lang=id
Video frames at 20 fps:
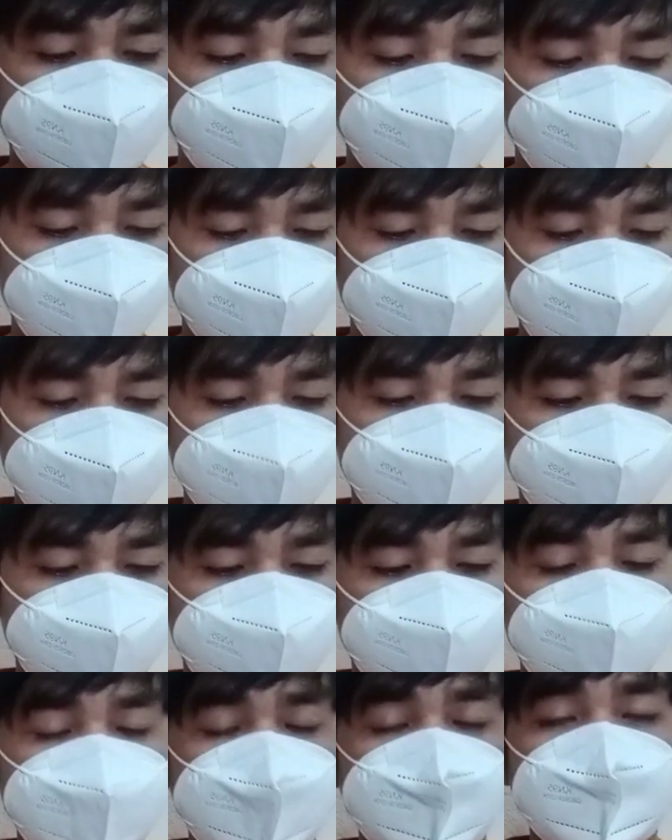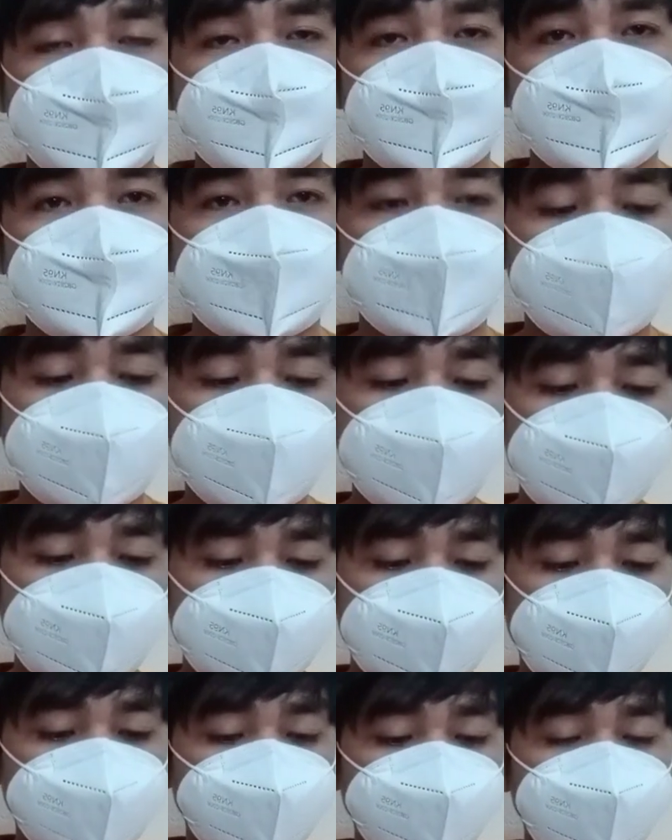Kristus Yesus. Jadi
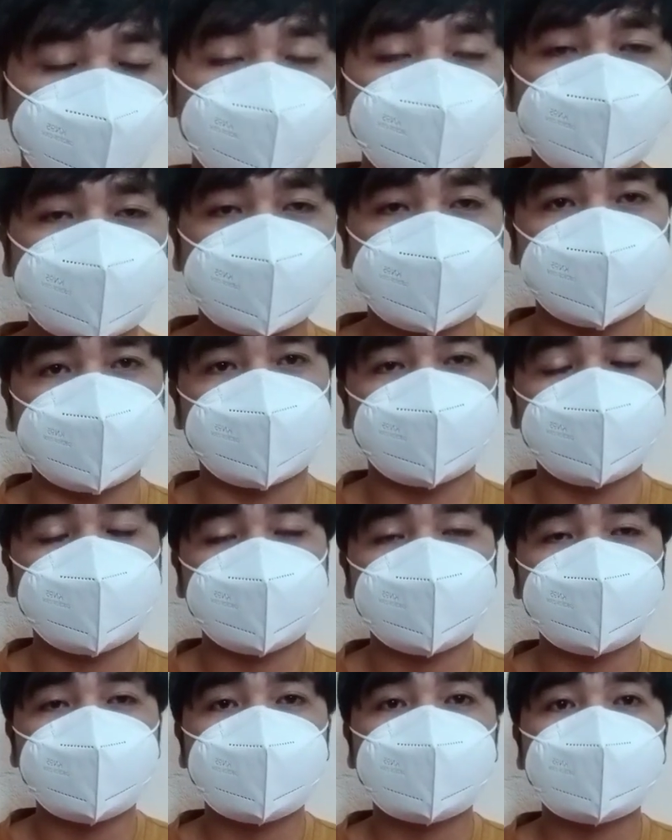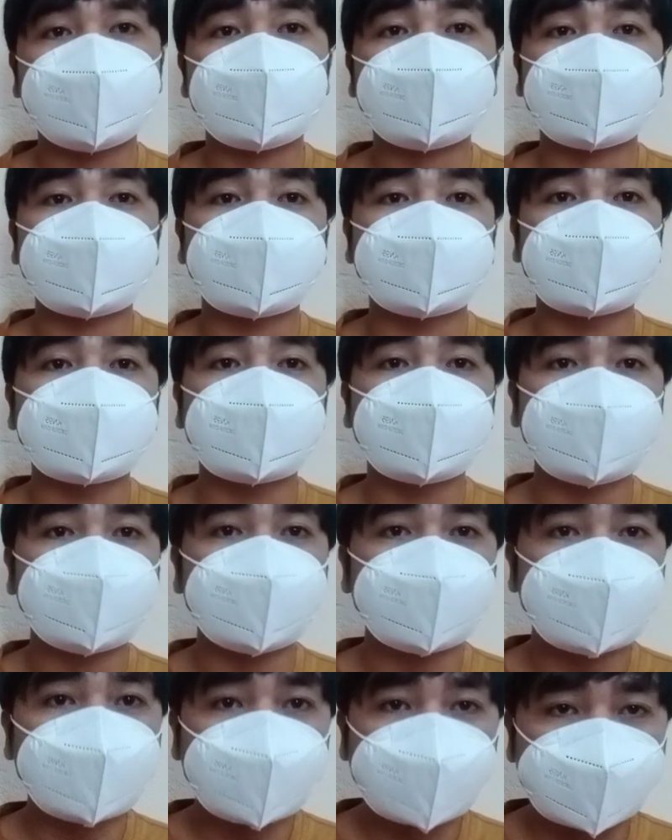kitab suci itu untuk
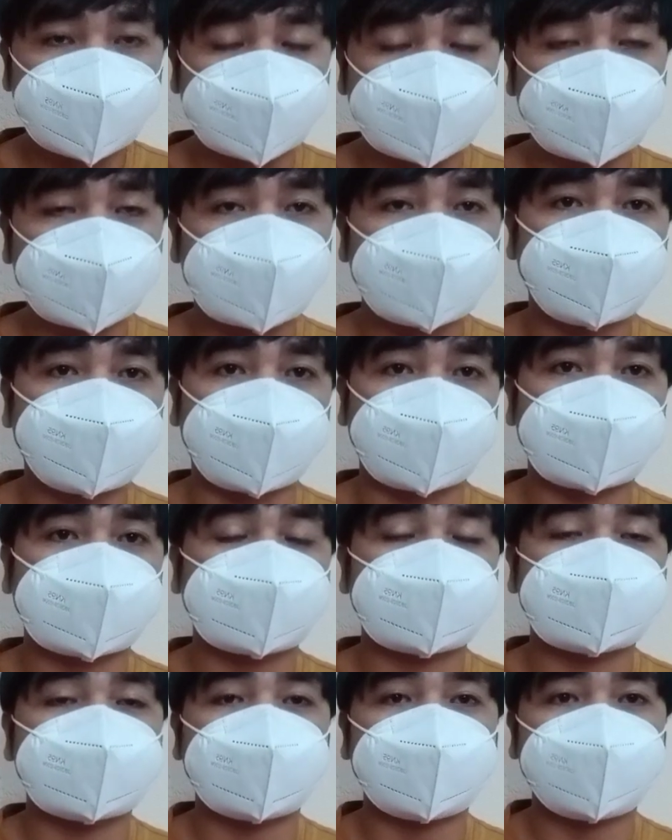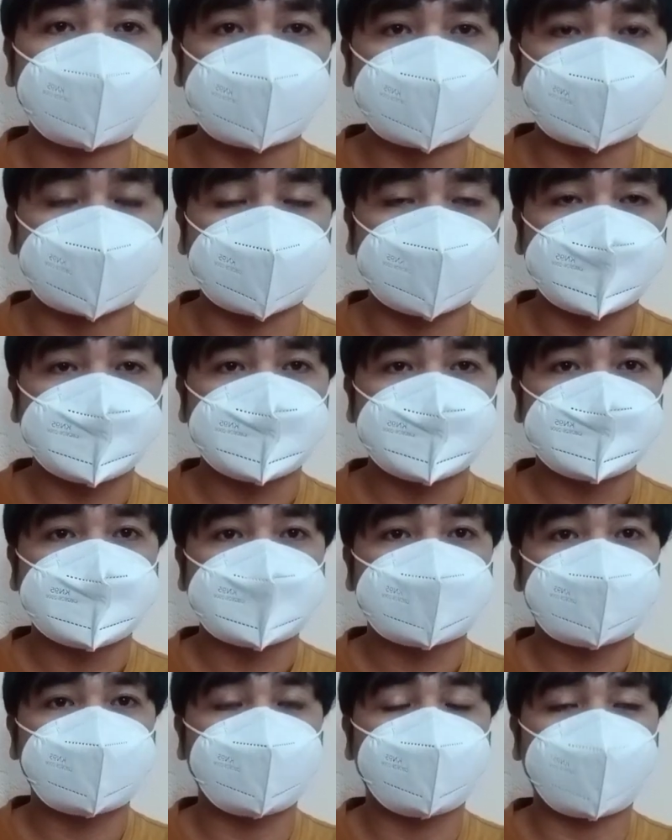menuntun kita kepada keselamatan.
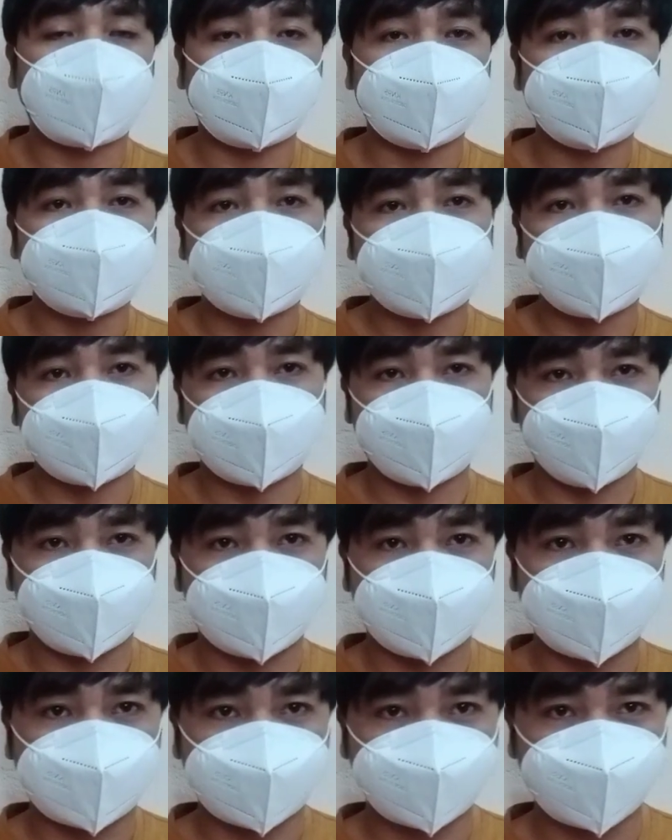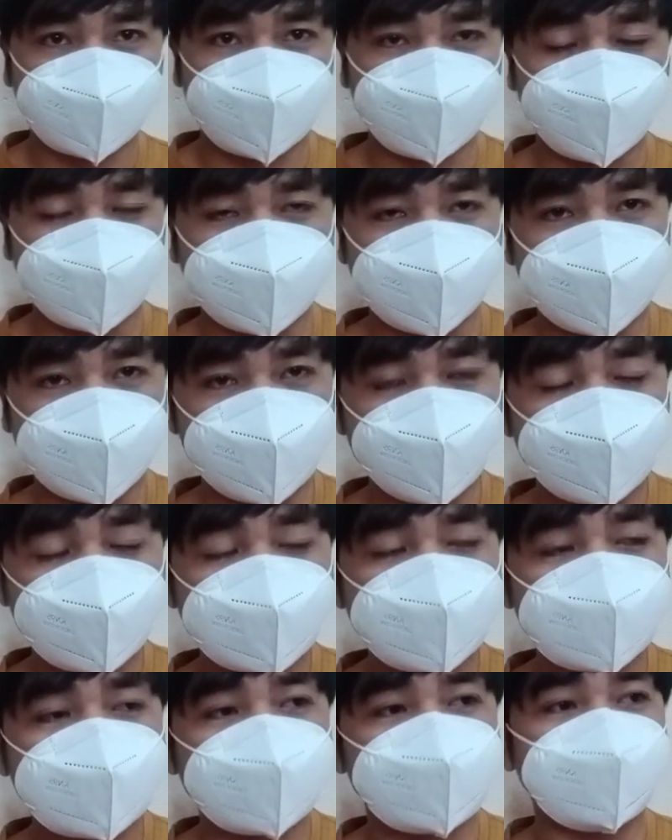Supaya melalui kitab suci itu
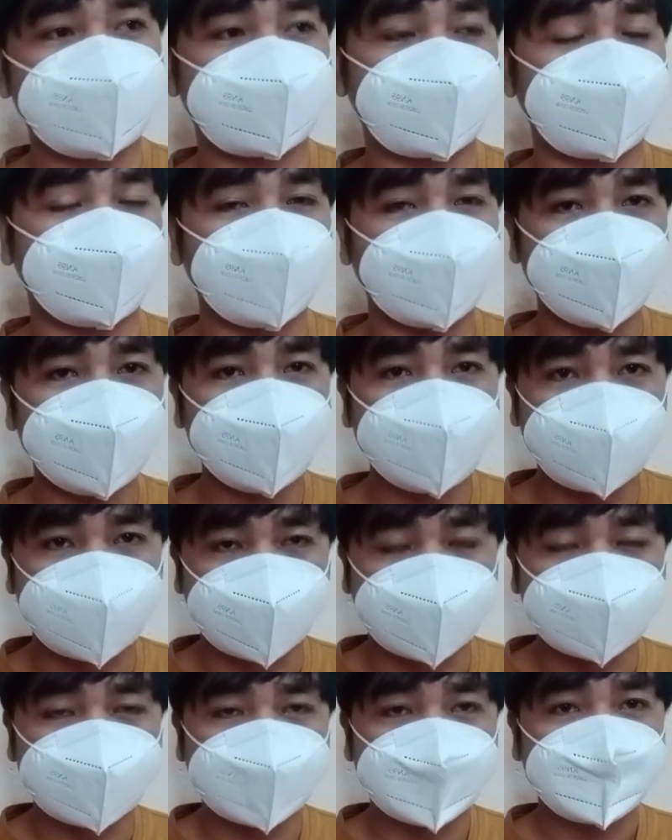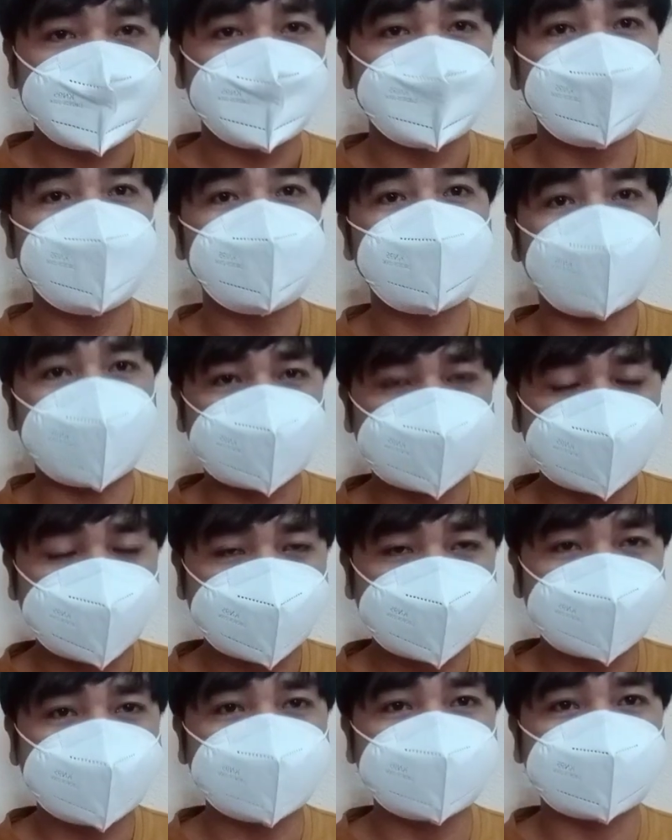kita bisa melihat,
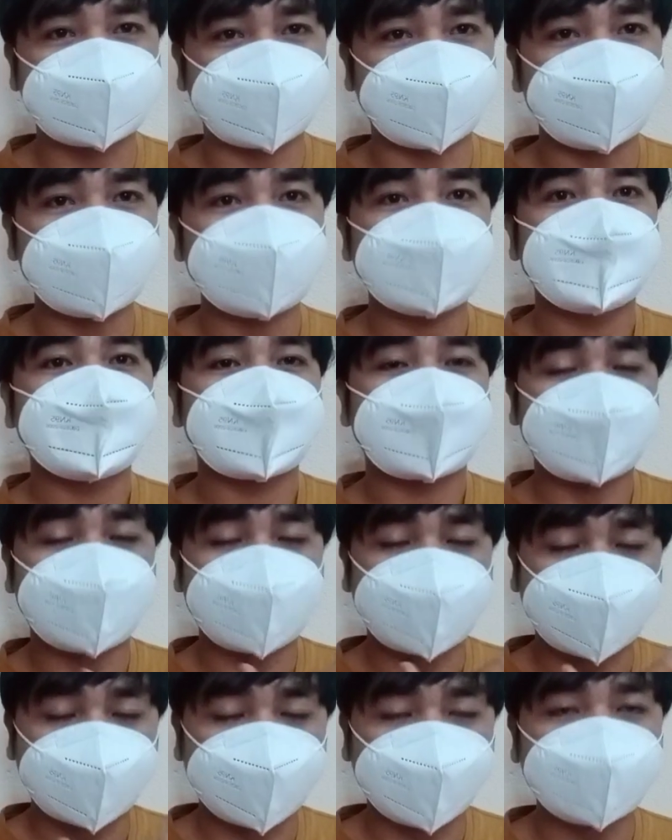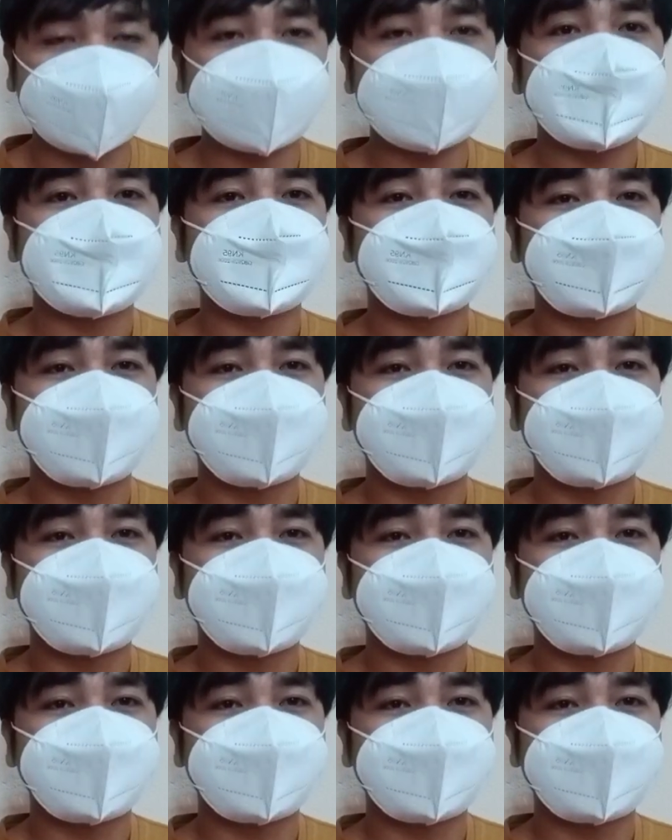membaca kisah, karya,